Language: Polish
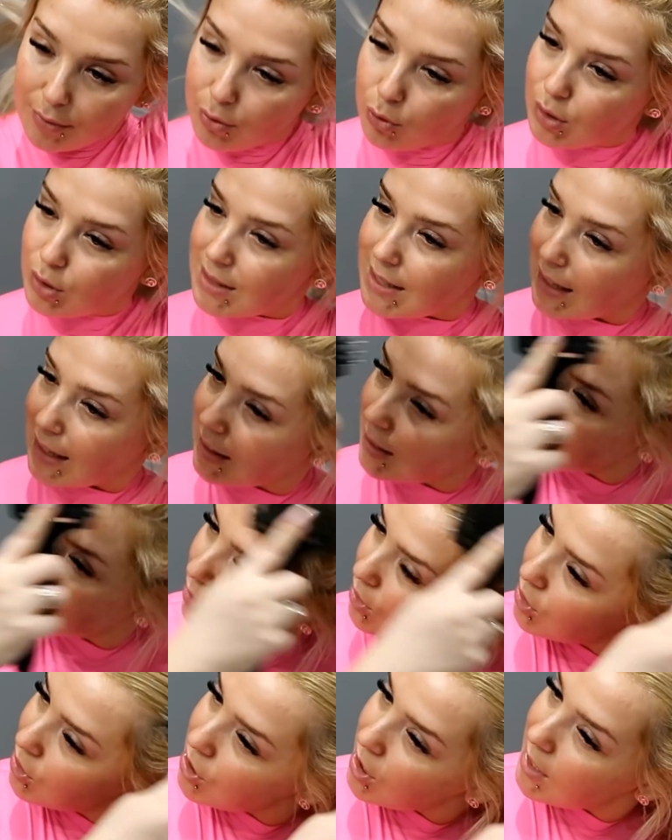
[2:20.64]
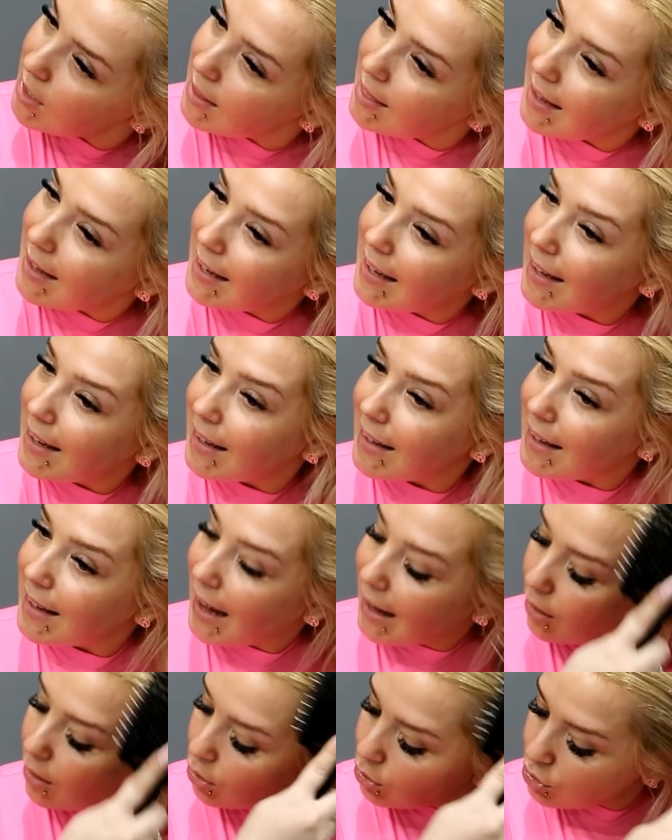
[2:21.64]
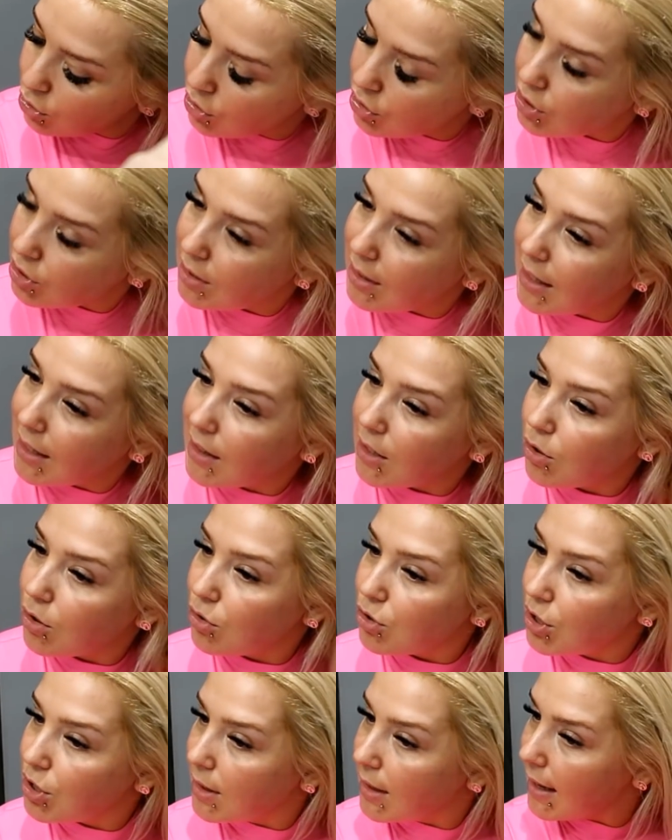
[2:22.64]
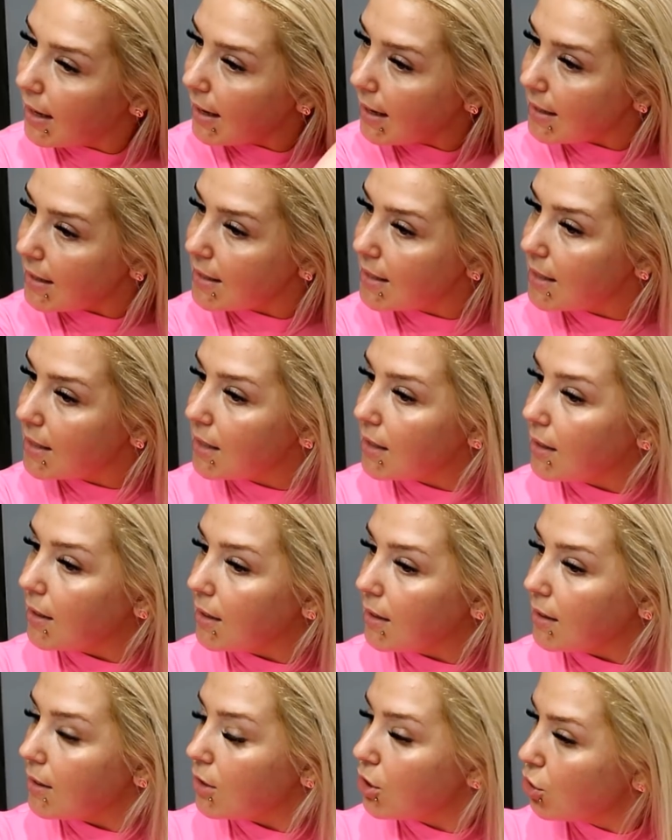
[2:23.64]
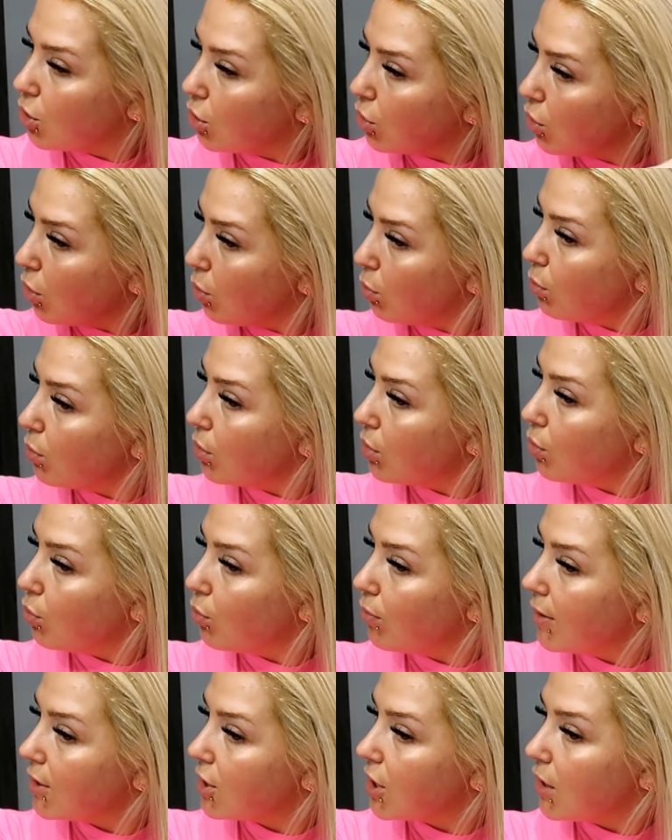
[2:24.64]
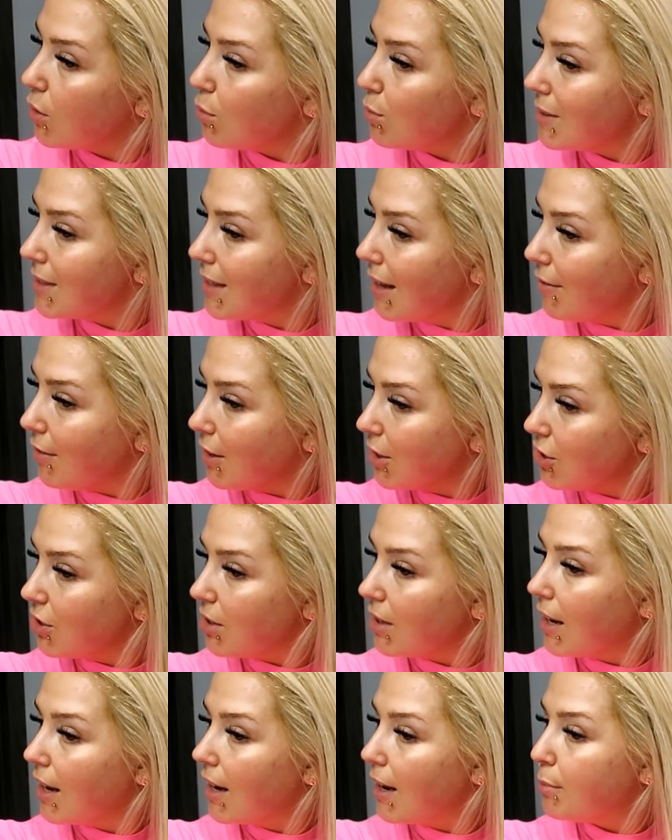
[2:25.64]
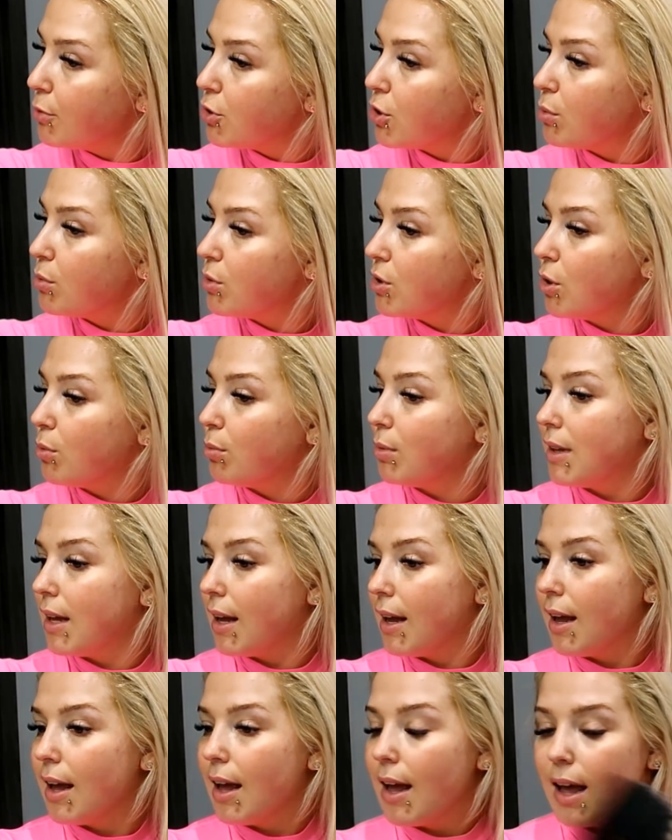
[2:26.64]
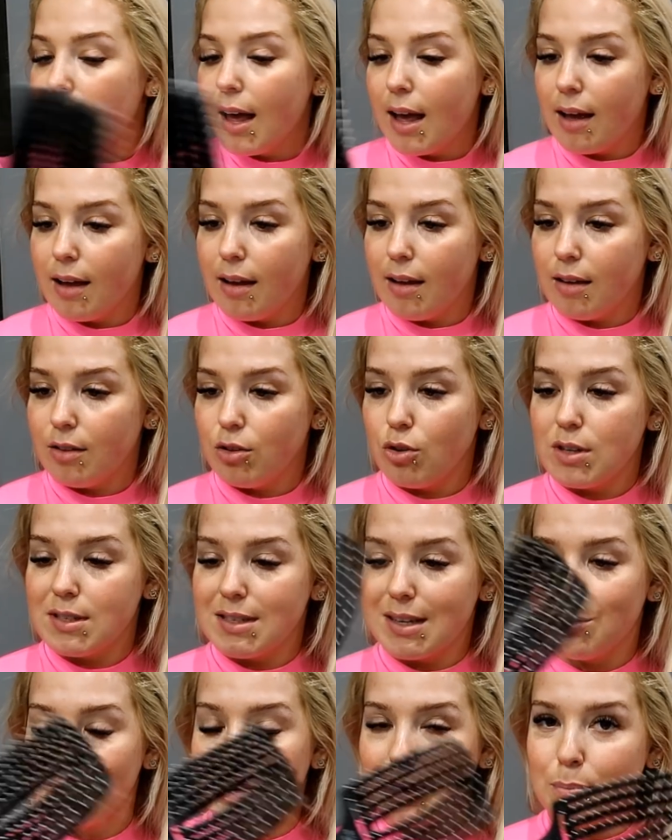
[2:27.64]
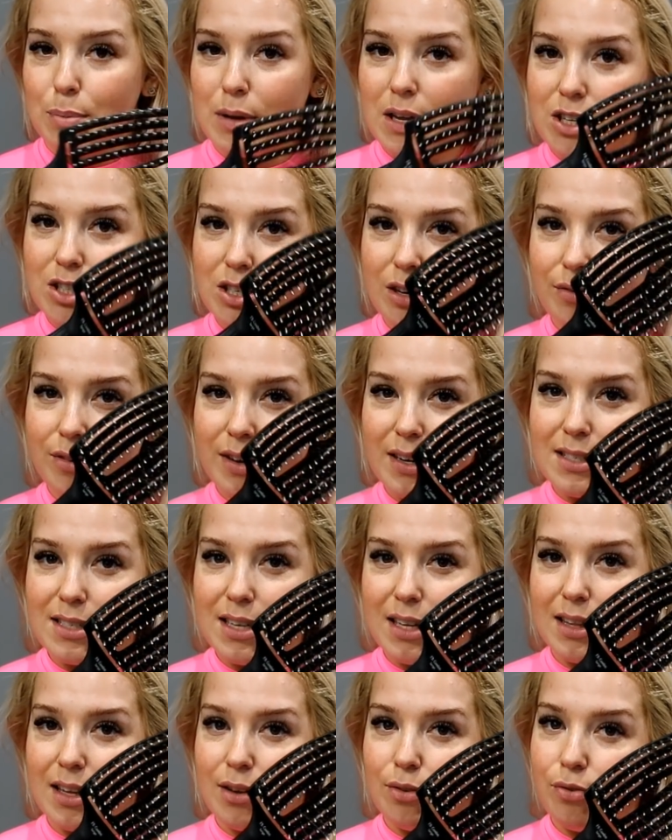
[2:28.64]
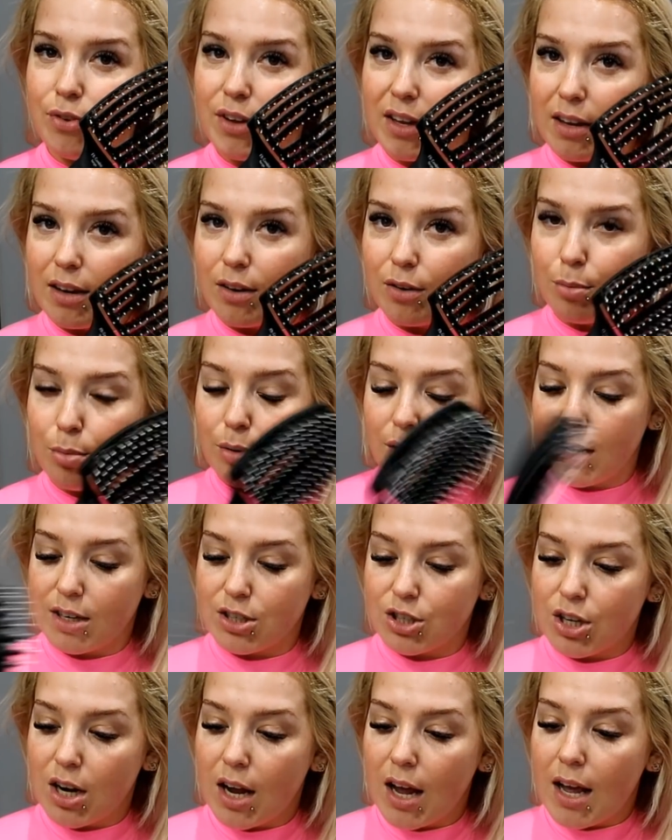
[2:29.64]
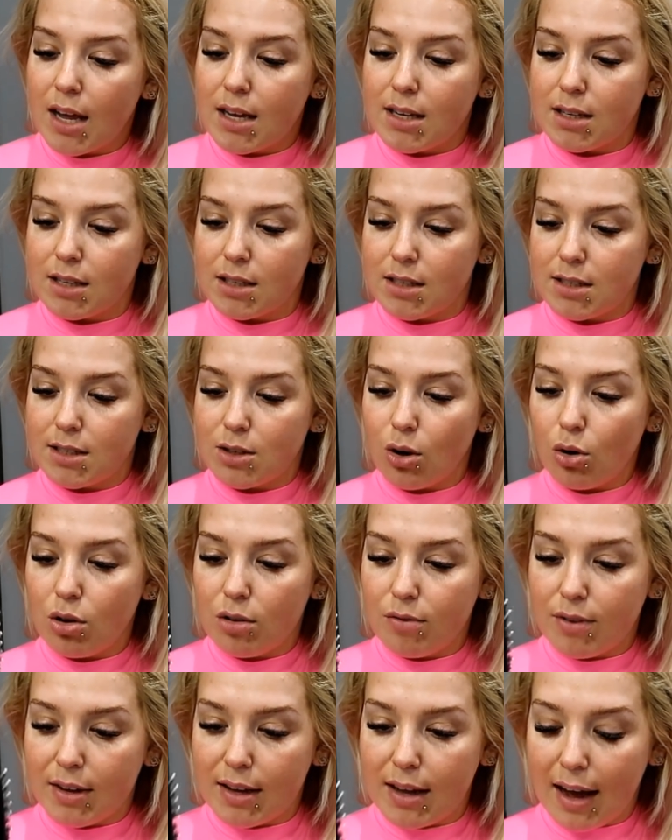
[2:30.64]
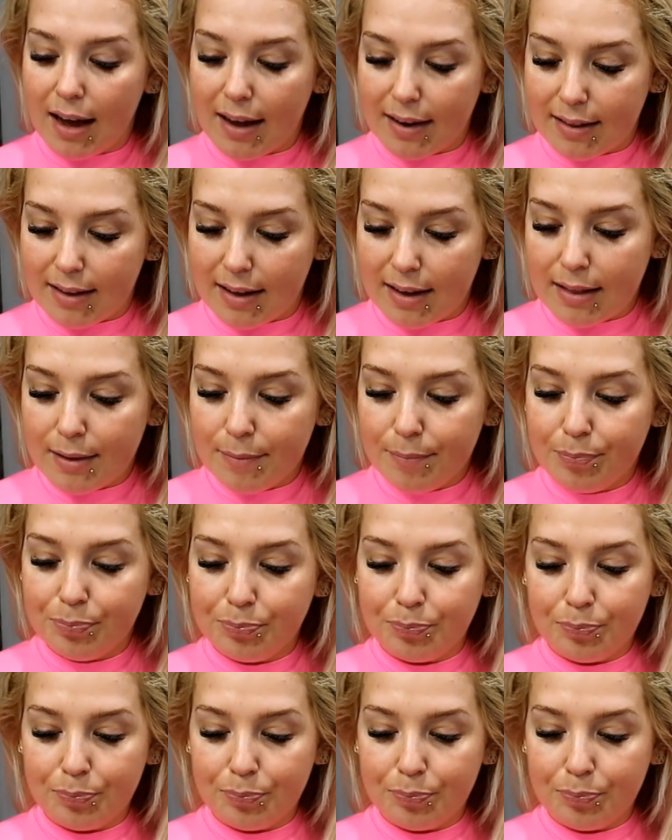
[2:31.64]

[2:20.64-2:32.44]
no za tym idzie jednak jakość, dlatego że teraz szczotką uważaną za właśnie najlepszą są te, e, to jest akurat pierwsza wersja tej Finger Brush z Olivia Garden.